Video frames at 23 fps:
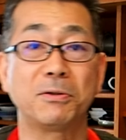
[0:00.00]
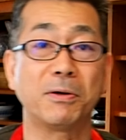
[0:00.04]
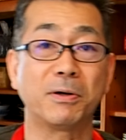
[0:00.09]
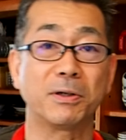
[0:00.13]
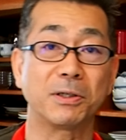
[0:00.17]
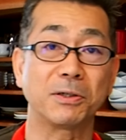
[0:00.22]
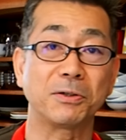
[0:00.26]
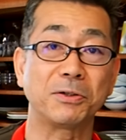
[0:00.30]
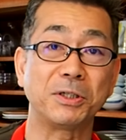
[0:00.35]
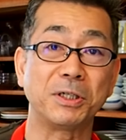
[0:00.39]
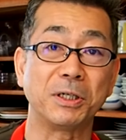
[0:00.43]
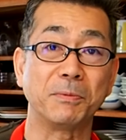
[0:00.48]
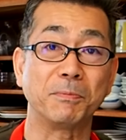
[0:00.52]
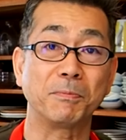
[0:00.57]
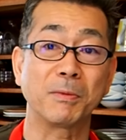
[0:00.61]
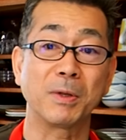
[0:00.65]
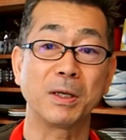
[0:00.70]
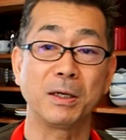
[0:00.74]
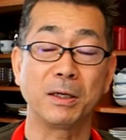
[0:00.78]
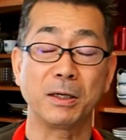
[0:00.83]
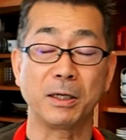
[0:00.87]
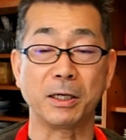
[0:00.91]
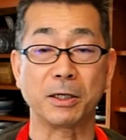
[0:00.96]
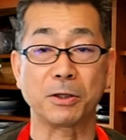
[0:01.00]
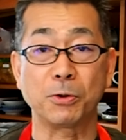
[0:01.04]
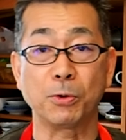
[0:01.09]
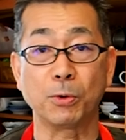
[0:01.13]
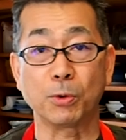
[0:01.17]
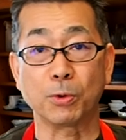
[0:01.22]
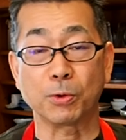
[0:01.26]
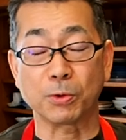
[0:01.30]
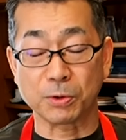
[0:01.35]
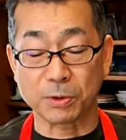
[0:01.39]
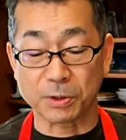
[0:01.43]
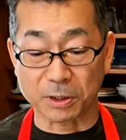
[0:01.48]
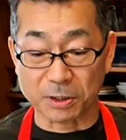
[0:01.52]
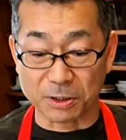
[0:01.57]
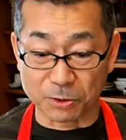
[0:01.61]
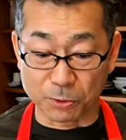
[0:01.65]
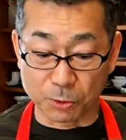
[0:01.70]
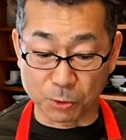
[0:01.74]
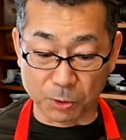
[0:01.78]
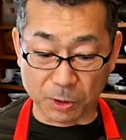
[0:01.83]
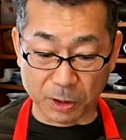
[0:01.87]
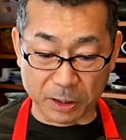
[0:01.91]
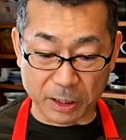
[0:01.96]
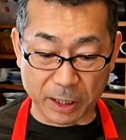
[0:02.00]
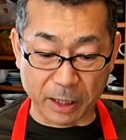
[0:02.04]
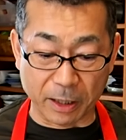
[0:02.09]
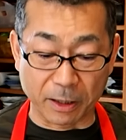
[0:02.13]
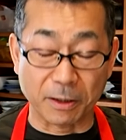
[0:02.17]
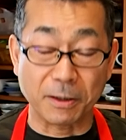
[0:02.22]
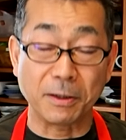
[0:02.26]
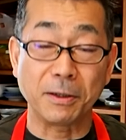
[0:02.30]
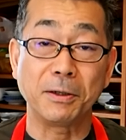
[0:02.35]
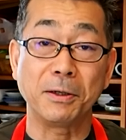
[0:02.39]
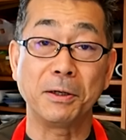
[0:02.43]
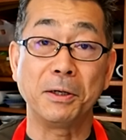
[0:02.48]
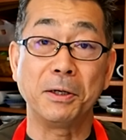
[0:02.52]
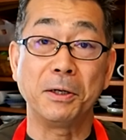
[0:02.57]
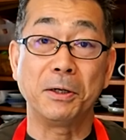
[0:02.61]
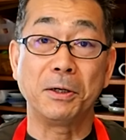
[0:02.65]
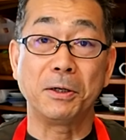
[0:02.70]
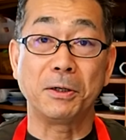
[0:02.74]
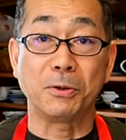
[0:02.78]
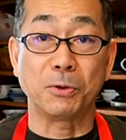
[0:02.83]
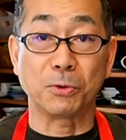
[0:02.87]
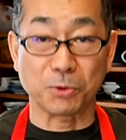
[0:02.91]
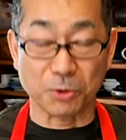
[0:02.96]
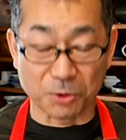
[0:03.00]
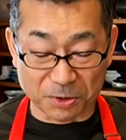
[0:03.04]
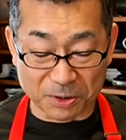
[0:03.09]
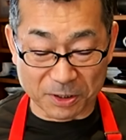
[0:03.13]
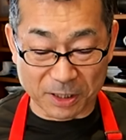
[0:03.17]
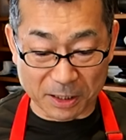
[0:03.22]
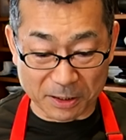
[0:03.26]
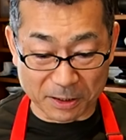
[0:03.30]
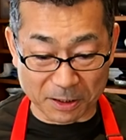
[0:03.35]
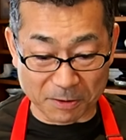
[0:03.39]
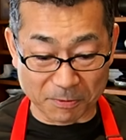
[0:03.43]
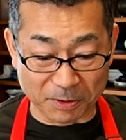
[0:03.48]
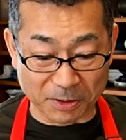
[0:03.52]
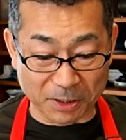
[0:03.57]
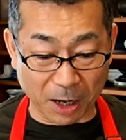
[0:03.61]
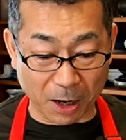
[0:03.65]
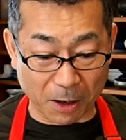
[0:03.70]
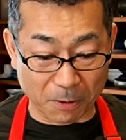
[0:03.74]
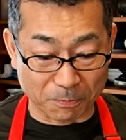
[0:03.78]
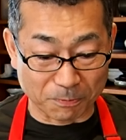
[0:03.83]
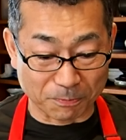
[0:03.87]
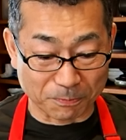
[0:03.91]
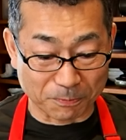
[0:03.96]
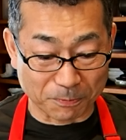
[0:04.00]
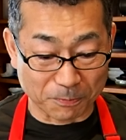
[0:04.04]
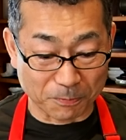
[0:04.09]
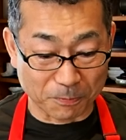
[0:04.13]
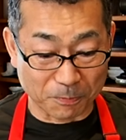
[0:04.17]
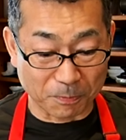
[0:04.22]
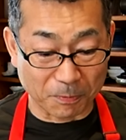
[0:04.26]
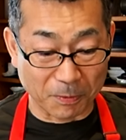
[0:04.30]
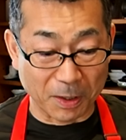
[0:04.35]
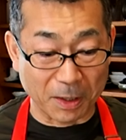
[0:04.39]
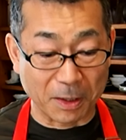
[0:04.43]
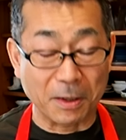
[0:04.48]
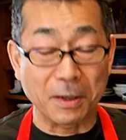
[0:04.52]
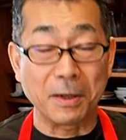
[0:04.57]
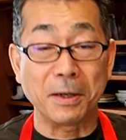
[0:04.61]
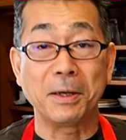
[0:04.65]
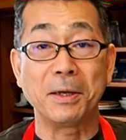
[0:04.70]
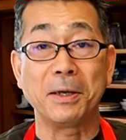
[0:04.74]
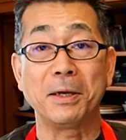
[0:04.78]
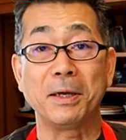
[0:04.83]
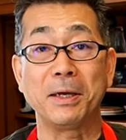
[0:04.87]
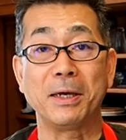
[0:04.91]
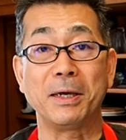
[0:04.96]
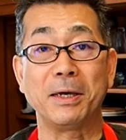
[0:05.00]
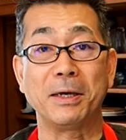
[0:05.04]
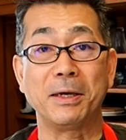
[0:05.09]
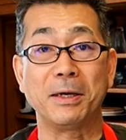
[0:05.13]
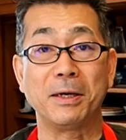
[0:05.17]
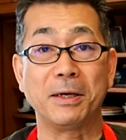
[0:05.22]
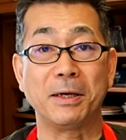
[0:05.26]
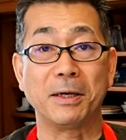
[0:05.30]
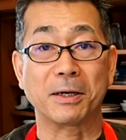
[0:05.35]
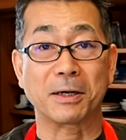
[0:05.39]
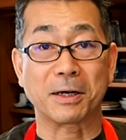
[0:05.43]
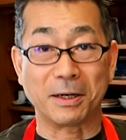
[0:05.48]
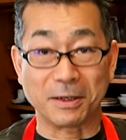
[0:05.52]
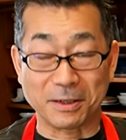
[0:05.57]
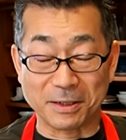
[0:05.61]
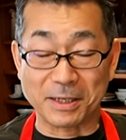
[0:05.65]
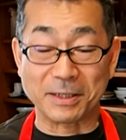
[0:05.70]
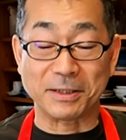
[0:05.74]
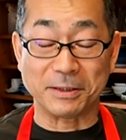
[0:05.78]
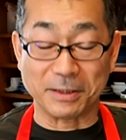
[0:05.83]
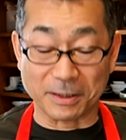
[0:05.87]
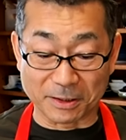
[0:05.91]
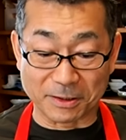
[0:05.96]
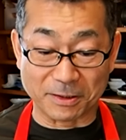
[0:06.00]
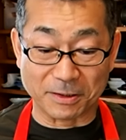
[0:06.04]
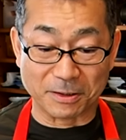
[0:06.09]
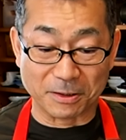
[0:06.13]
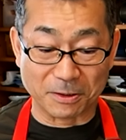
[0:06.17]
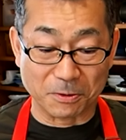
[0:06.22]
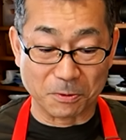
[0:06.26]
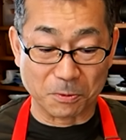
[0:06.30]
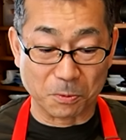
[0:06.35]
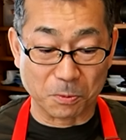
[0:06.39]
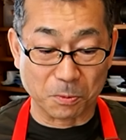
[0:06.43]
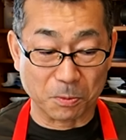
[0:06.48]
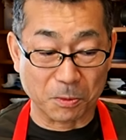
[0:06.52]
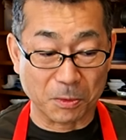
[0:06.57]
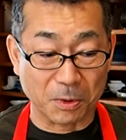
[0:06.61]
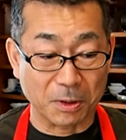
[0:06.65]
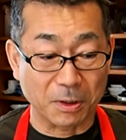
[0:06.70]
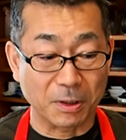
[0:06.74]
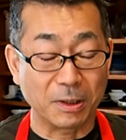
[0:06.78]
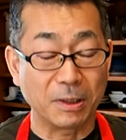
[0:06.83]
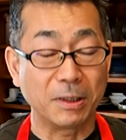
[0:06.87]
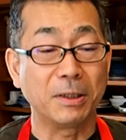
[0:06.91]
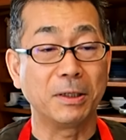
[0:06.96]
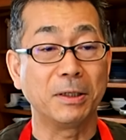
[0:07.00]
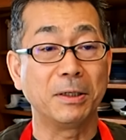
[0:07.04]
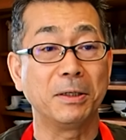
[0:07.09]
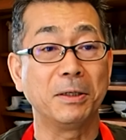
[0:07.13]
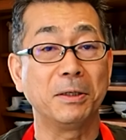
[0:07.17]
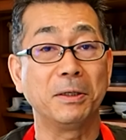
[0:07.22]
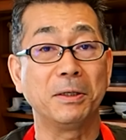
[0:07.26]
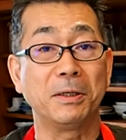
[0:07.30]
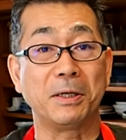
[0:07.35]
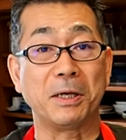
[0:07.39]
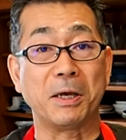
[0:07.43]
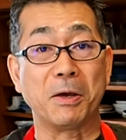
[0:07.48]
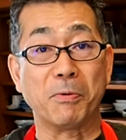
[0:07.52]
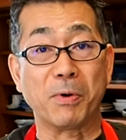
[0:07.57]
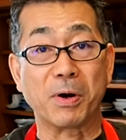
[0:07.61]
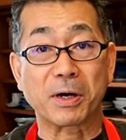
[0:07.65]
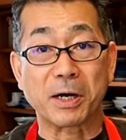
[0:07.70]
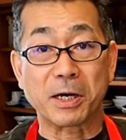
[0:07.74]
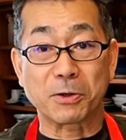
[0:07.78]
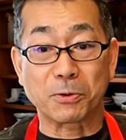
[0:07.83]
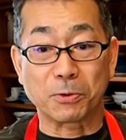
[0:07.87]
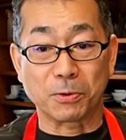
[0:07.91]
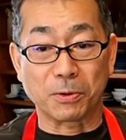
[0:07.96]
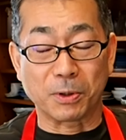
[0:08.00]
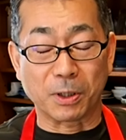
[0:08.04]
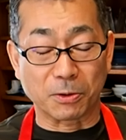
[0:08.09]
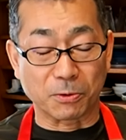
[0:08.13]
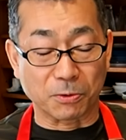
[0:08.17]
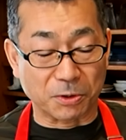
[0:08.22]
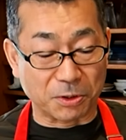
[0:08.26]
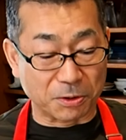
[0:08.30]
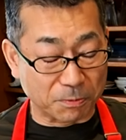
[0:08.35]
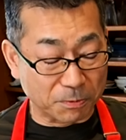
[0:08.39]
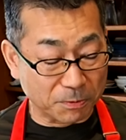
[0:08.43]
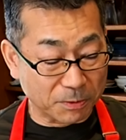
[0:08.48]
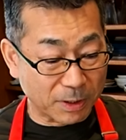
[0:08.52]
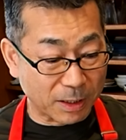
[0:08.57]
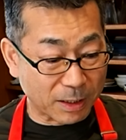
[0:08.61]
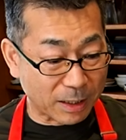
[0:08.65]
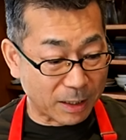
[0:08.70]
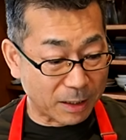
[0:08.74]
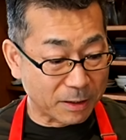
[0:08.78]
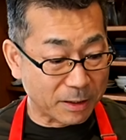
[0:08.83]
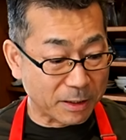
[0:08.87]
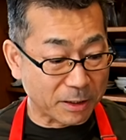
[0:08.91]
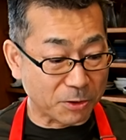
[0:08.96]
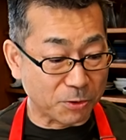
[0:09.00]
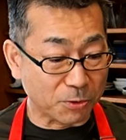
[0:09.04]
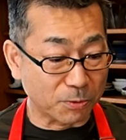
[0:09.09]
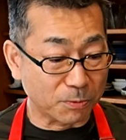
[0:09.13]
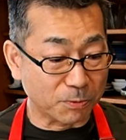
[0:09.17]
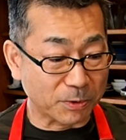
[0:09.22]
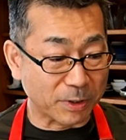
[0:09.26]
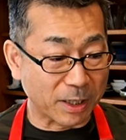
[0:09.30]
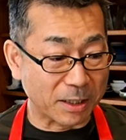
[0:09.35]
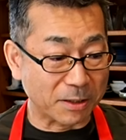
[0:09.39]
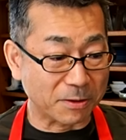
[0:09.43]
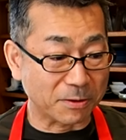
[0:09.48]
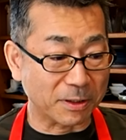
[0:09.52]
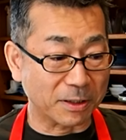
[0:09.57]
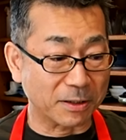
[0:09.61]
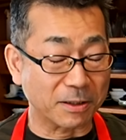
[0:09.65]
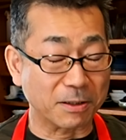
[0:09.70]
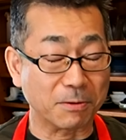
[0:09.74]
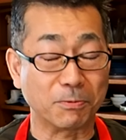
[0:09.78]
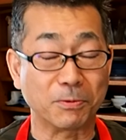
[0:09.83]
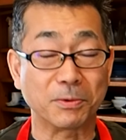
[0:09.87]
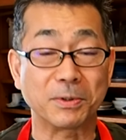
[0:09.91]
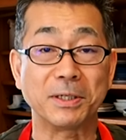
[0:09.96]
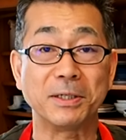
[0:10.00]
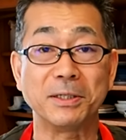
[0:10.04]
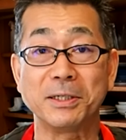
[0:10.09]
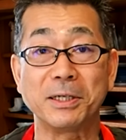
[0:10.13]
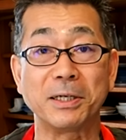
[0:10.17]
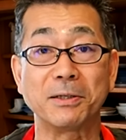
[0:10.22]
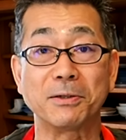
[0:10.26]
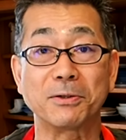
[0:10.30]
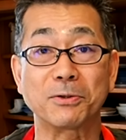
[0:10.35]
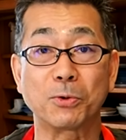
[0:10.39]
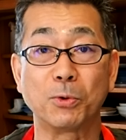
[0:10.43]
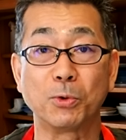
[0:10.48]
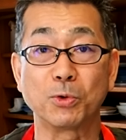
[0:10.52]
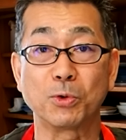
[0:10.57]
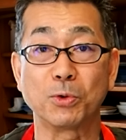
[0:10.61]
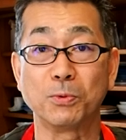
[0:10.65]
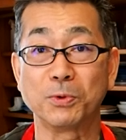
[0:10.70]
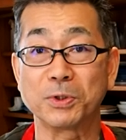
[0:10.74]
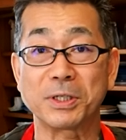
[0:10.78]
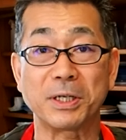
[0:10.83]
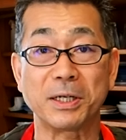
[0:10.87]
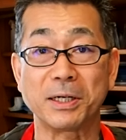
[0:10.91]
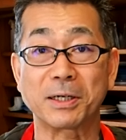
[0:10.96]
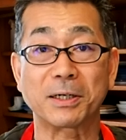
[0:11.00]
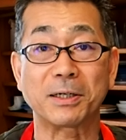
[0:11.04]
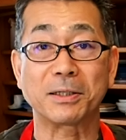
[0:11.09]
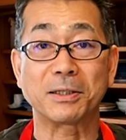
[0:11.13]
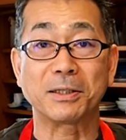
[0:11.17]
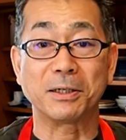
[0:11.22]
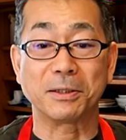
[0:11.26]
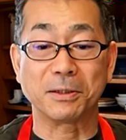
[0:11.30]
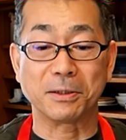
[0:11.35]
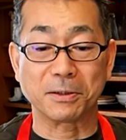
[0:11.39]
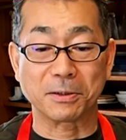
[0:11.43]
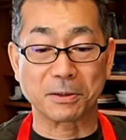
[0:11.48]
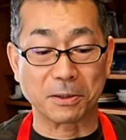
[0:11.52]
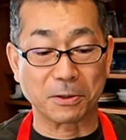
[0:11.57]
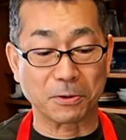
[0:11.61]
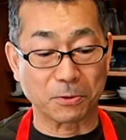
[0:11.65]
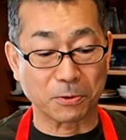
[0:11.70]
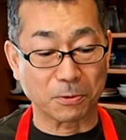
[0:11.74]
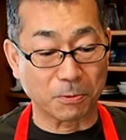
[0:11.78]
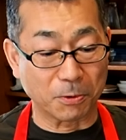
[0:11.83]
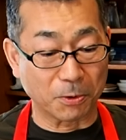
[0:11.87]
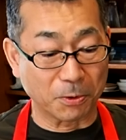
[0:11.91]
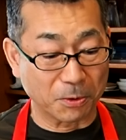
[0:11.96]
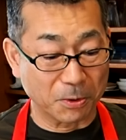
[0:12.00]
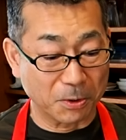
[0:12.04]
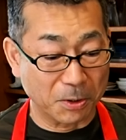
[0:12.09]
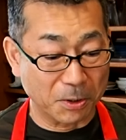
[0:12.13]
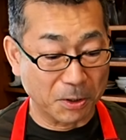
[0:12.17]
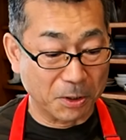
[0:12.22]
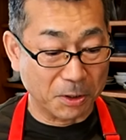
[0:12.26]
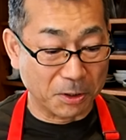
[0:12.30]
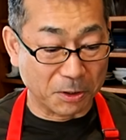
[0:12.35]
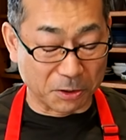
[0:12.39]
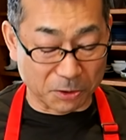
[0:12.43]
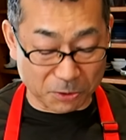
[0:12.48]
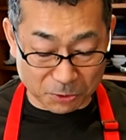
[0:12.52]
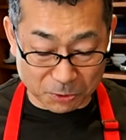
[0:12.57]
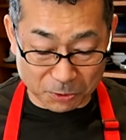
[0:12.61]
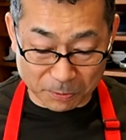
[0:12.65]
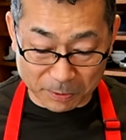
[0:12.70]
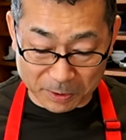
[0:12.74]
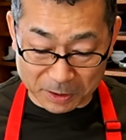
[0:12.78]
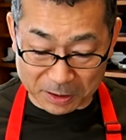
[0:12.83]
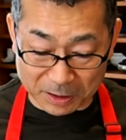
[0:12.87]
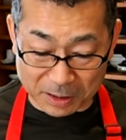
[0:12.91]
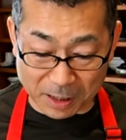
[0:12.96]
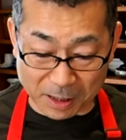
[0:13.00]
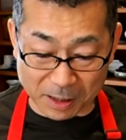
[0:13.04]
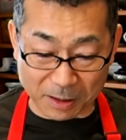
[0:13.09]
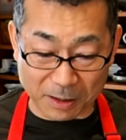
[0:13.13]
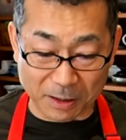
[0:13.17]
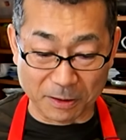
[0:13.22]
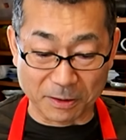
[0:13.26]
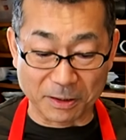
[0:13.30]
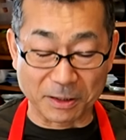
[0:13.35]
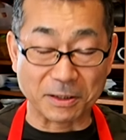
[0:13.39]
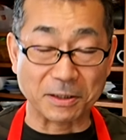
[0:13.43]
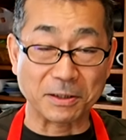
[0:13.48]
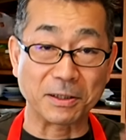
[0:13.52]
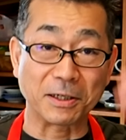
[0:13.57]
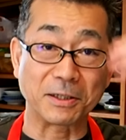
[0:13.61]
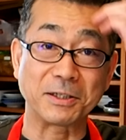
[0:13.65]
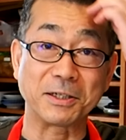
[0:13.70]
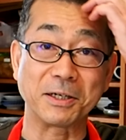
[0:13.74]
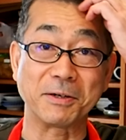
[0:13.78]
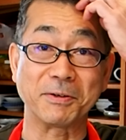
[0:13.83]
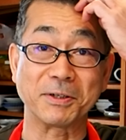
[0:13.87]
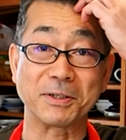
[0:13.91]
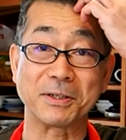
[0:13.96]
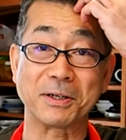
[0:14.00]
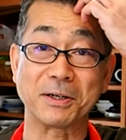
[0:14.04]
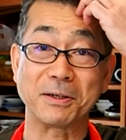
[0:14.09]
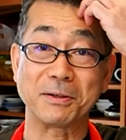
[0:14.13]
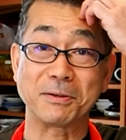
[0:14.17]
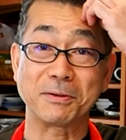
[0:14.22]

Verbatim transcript: は私、え今日6月10日で60歳になりました、え還暦ですえ若い頃はあの自分が還暦を迎えるなんてもう全然想像もしてなかったんですけれどもいつの間にか還暦になっちゃいました